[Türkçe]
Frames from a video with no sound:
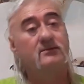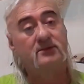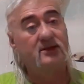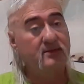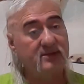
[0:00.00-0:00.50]

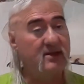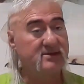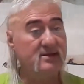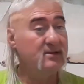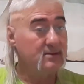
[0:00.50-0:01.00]
Onlardan bir
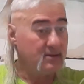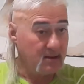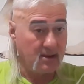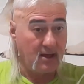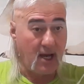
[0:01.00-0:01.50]
tanesi de
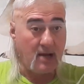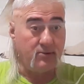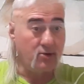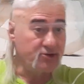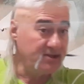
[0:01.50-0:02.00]
e,
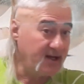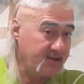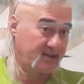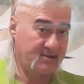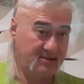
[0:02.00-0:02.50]

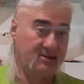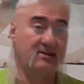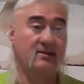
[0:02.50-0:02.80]
aborjinlerdir.